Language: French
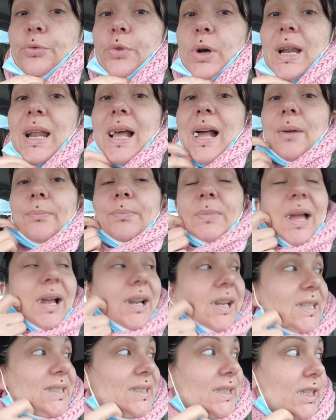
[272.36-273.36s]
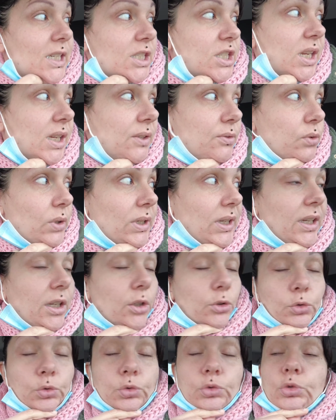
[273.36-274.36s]
voilà, allez, ça y est, j'arrive sur la
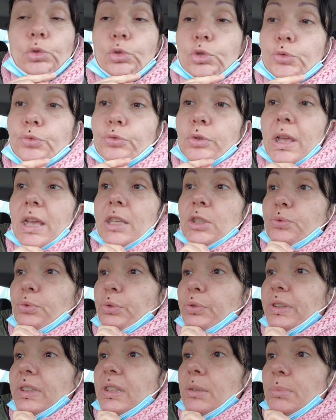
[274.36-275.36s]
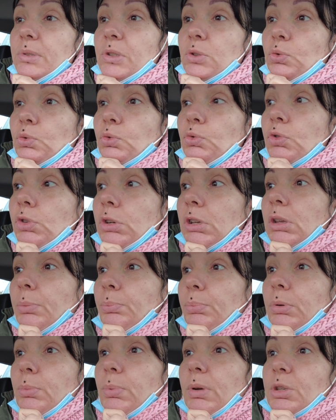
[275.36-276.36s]
grande route, donc je vous laisse, je vous fais des bisous, et
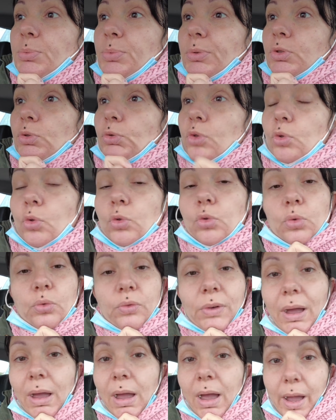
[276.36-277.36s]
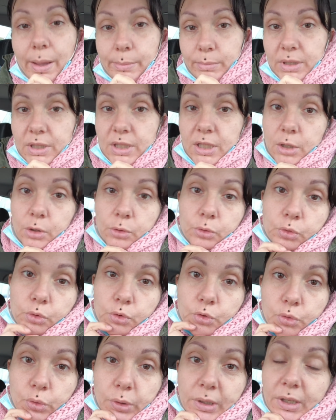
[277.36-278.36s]
puis bah, je pense qu'on se retrouvera à midi
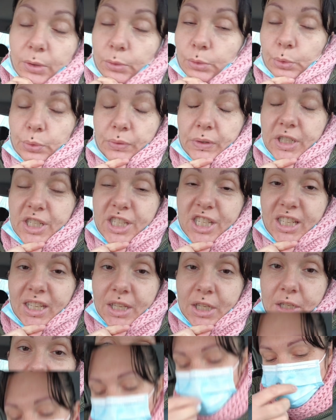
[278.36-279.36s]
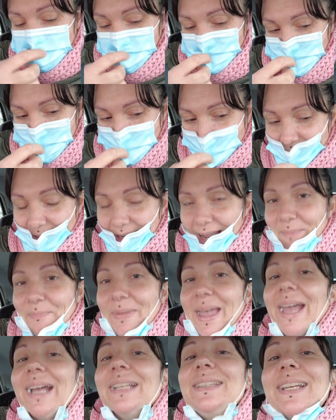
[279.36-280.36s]
quand j'aurai retrouvé le chéri. Bon, oh, les amis, c'est la
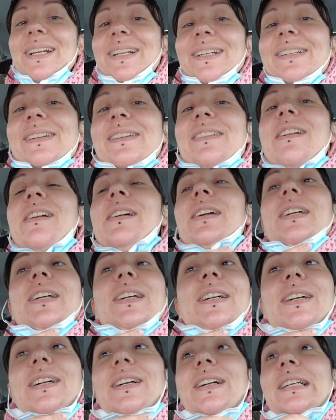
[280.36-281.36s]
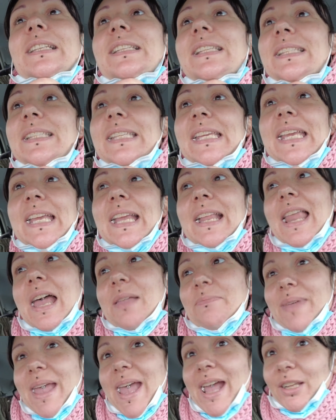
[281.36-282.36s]
merde! C'est
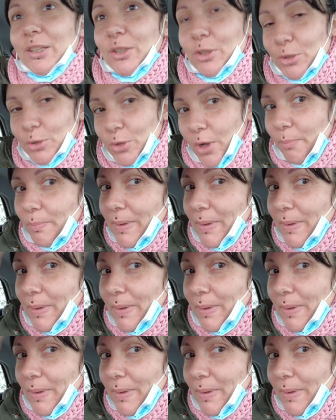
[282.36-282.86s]
la merde, je suis en